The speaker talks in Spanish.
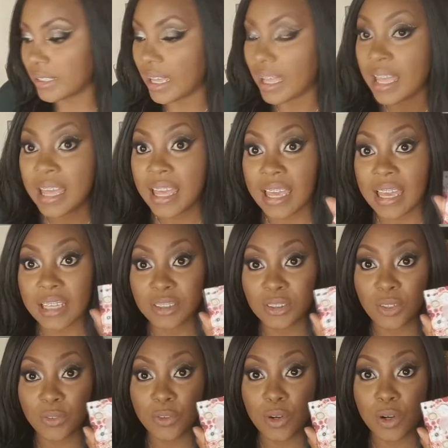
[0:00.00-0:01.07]
linda.
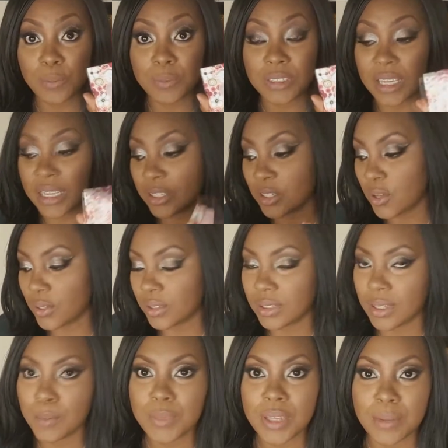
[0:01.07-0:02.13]
Esto fue un obsequio
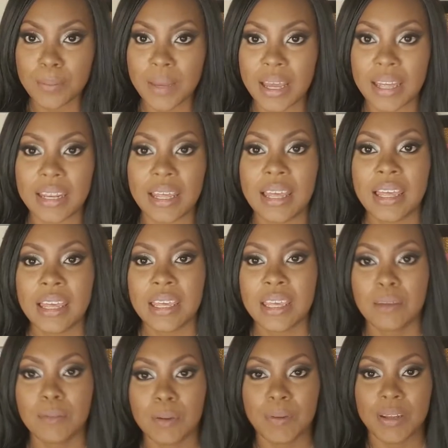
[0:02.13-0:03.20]
de mi hermana
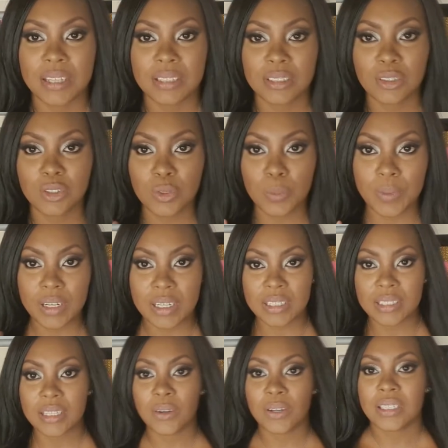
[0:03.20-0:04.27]
y me parece súper
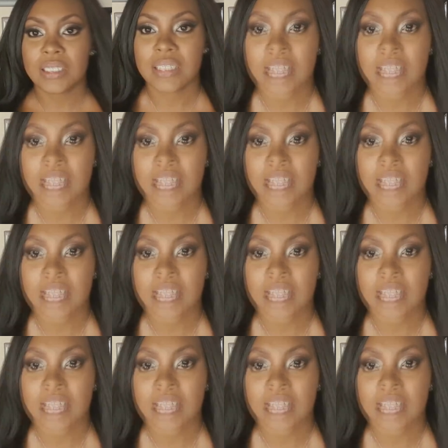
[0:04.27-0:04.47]
linda. Voy a